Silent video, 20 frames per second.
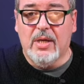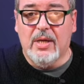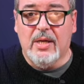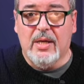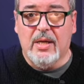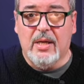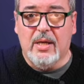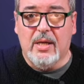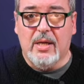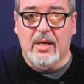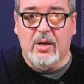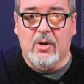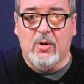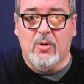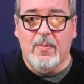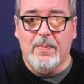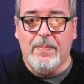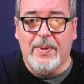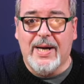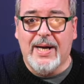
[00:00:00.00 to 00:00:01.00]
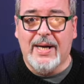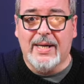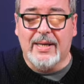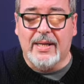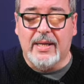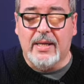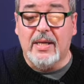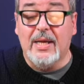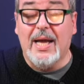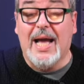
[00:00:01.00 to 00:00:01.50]
eh,
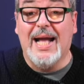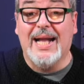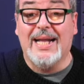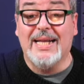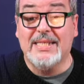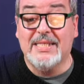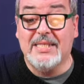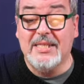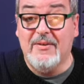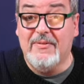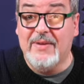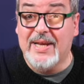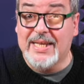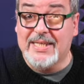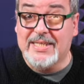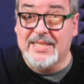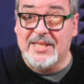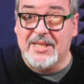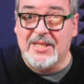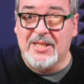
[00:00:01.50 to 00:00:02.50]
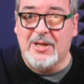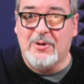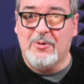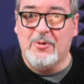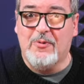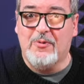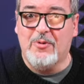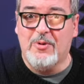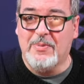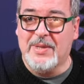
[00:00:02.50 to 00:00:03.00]
compare, anche Silvestri di
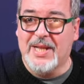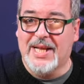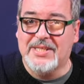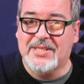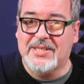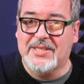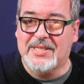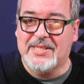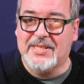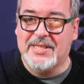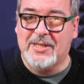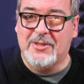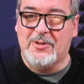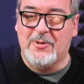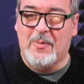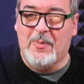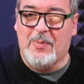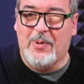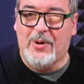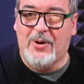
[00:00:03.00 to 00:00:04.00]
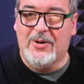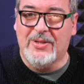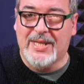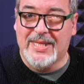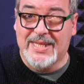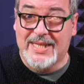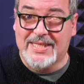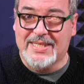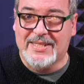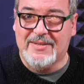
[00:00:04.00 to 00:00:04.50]
cui Fulminacci si sente un po',
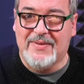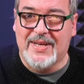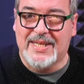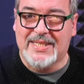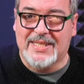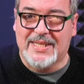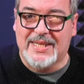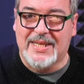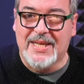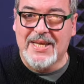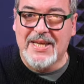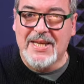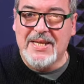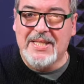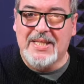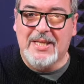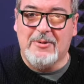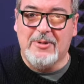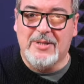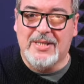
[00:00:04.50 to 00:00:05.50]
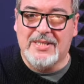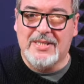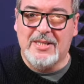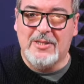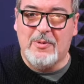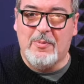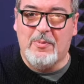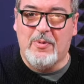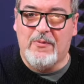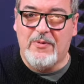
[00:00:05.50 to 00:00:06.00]
Daniele Silvestri di cui si
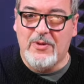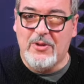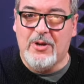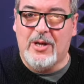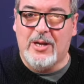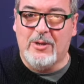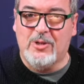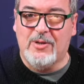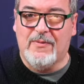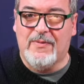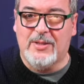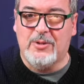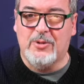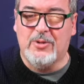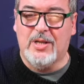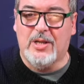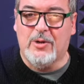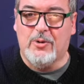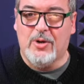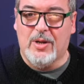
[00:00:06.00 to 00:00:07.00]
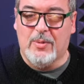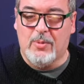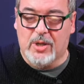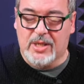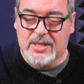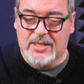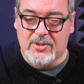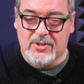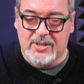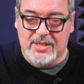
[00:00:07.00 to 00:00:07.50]
sente un po' figlio, hanno già fatto delle
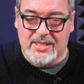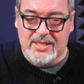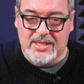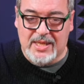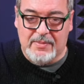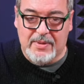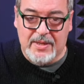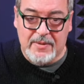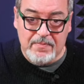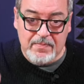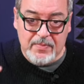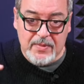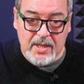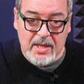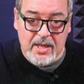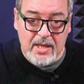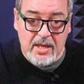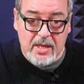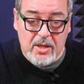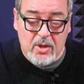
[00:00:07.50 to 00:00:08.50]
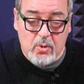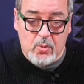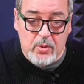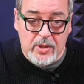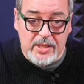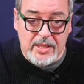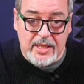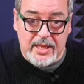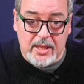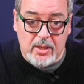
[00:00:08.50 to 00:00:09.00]
collaborazioni insieme.
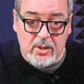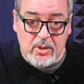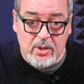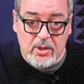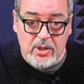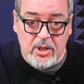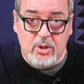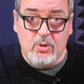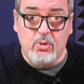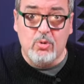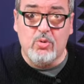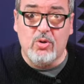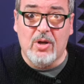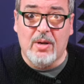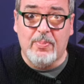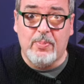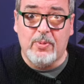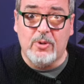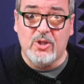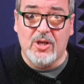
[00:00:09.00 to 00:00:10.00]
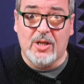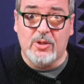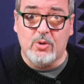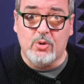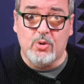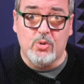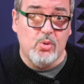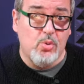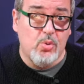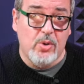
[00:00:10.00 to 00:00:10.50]
Quindi il tutto è appoggiato
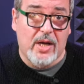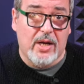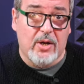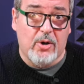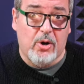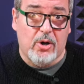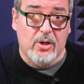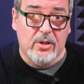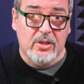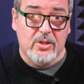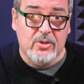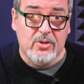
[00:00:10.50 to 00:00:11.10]
su due accordi